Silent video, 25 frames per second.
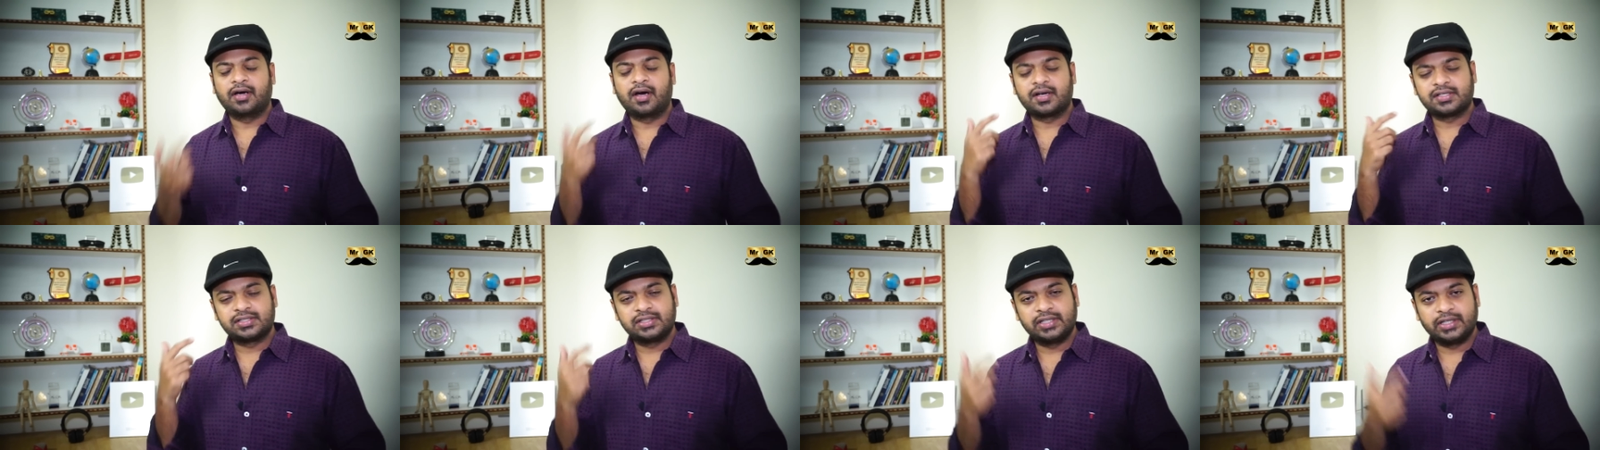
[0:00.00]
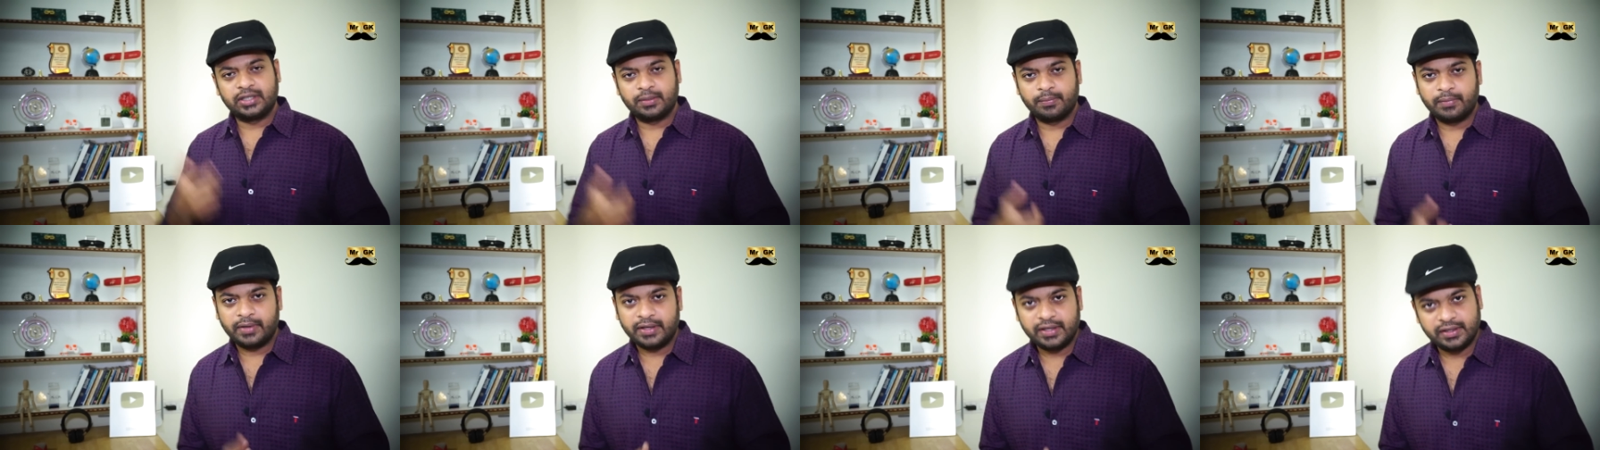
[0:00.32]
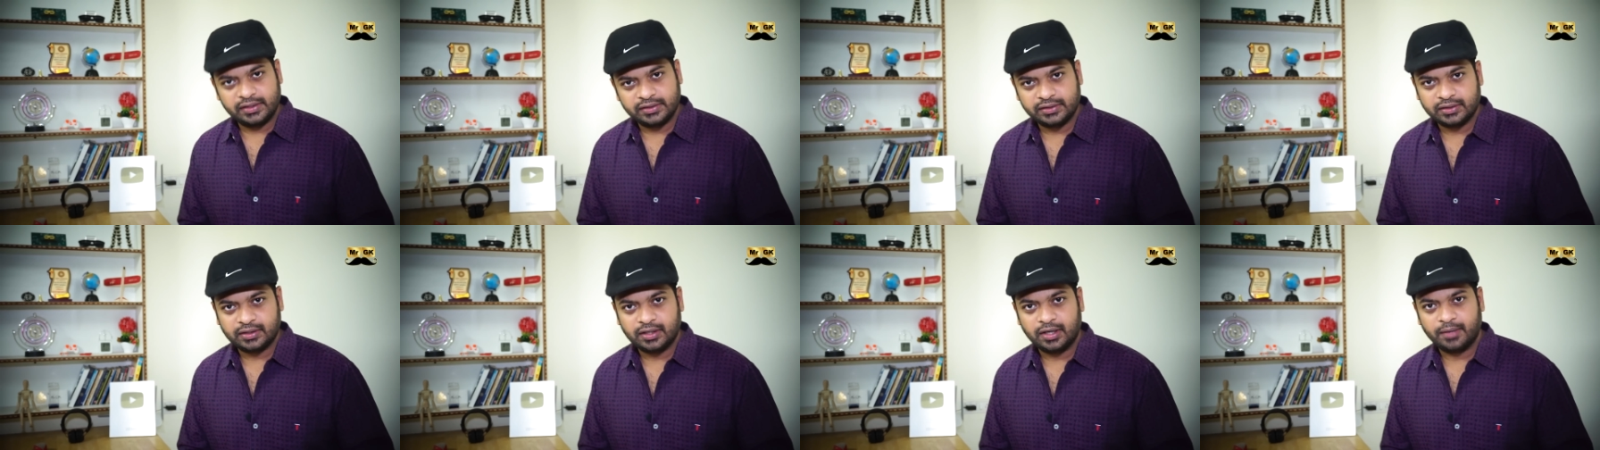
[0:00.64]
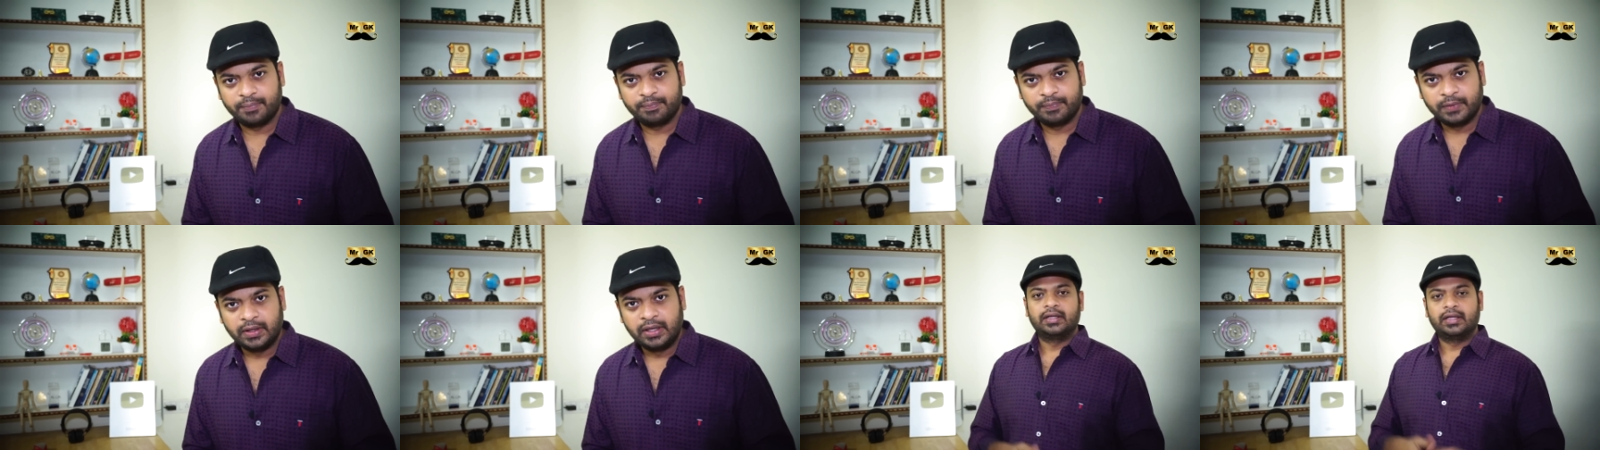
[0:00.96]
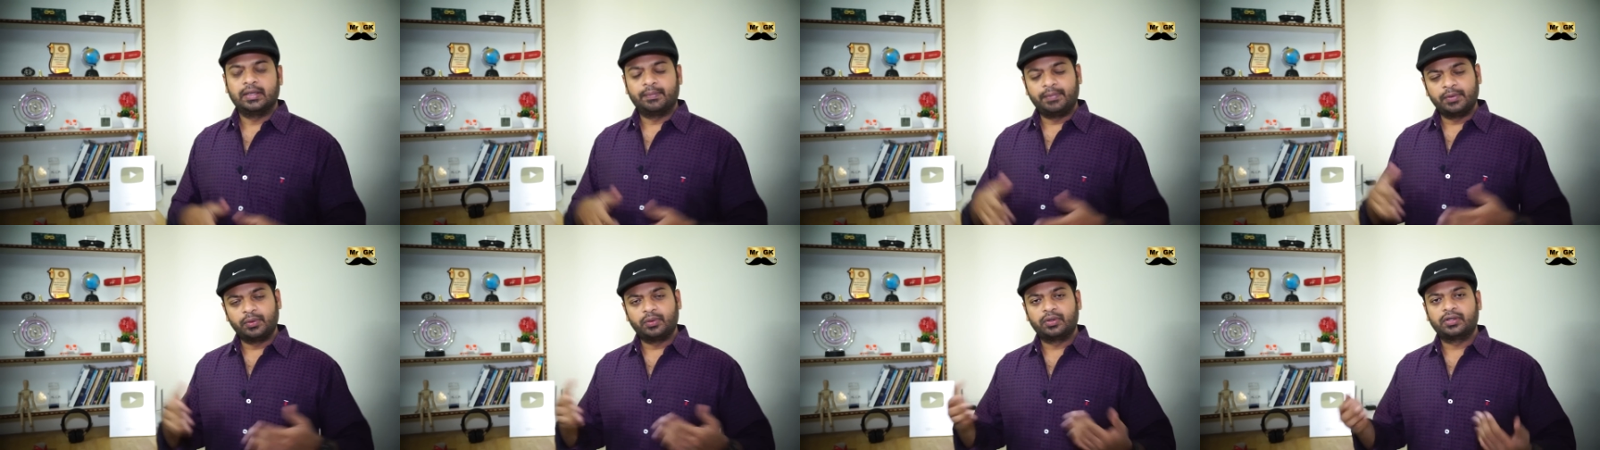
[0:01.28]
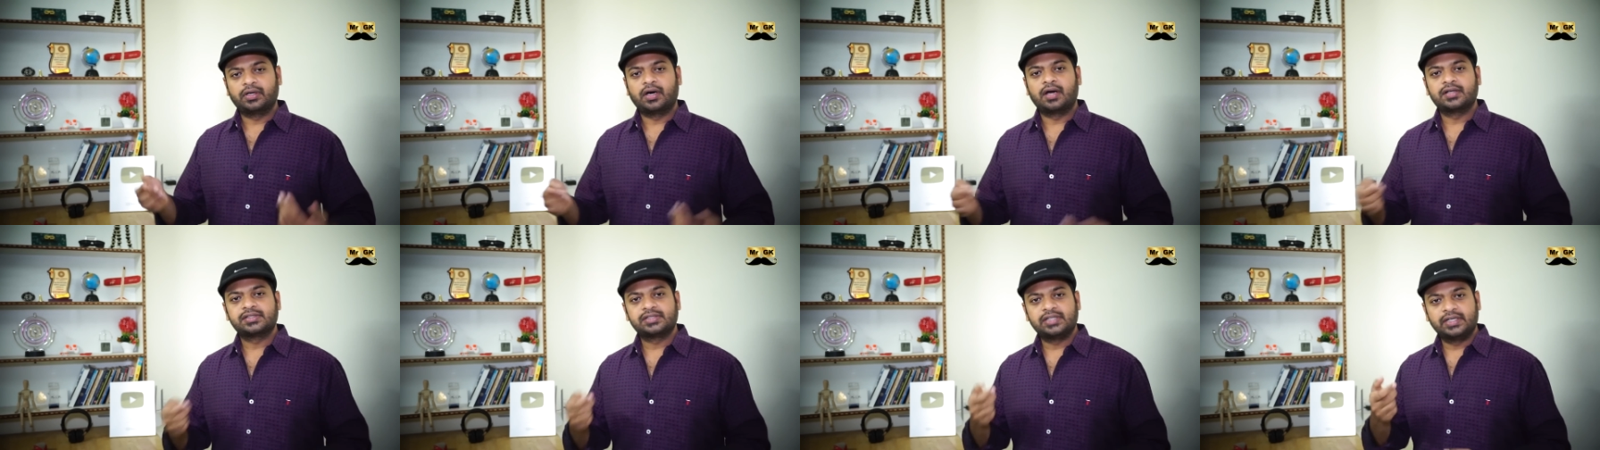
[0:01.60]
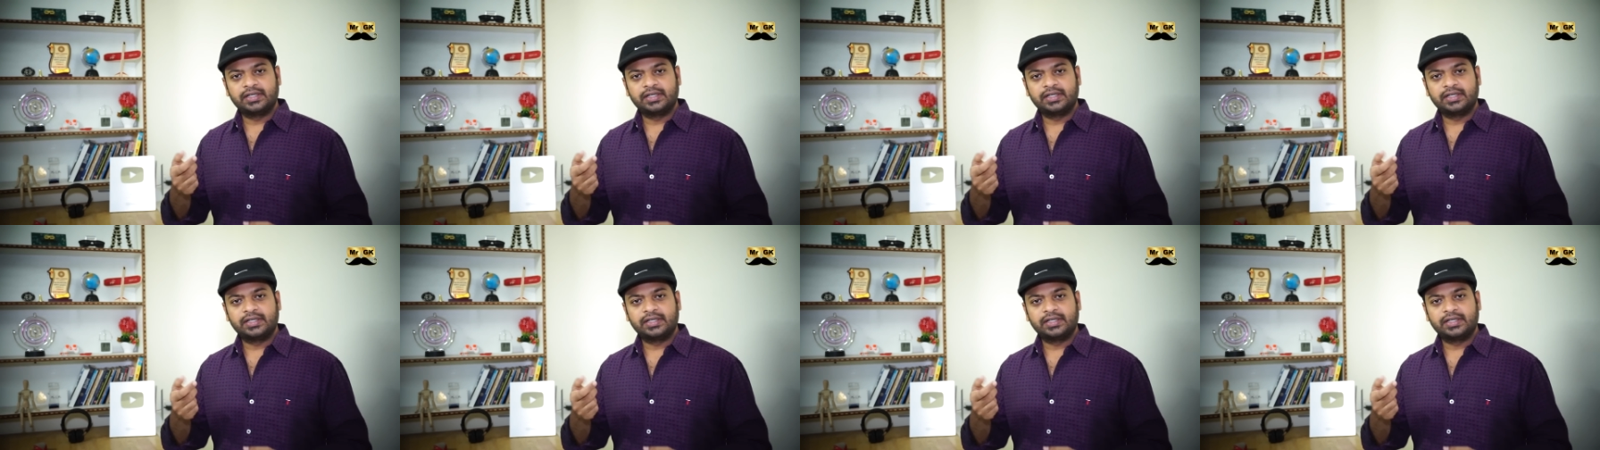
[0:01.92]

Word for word: டார்ச் லைட் மாதிரி எடுத்துக்கலாம் எப்படி ஒரு டார்ச்